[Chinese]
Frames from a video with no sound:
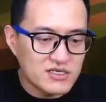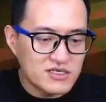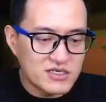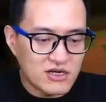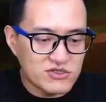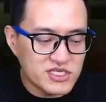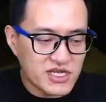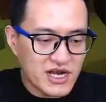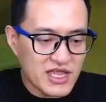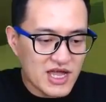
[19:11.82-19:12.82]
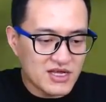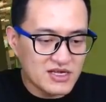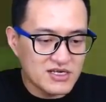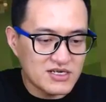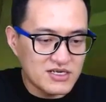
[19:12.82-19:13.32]
然后接下来呢？
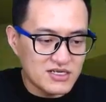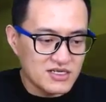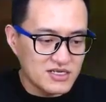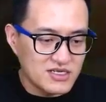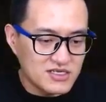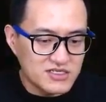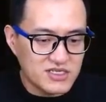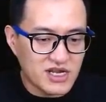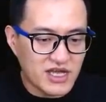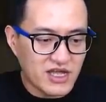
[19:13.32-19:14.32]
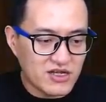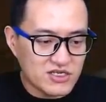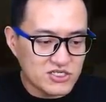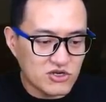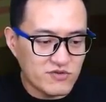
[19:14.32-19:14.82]
接下来
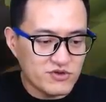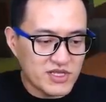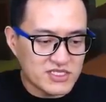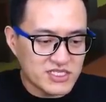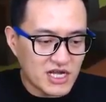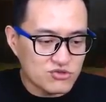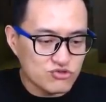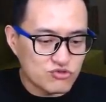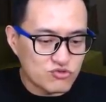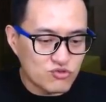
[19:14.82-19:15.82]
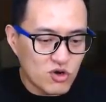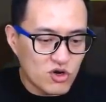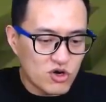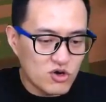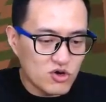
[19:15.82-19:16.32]
稍微有点加速，我
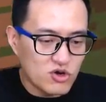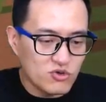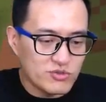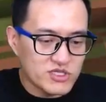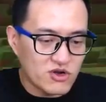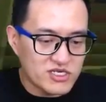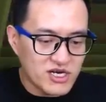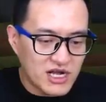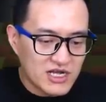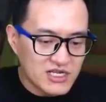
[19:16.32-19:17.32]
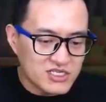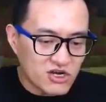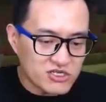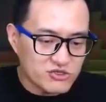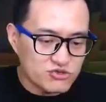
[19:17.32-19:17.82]
吼！我们到了这儿了，这好
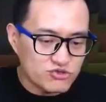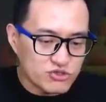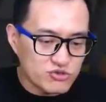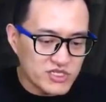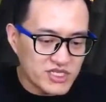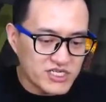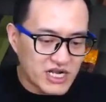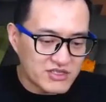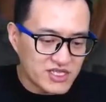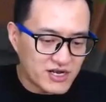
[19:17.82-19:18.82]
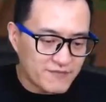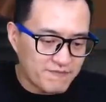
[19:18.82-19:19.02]
像就是最终的那个场地了。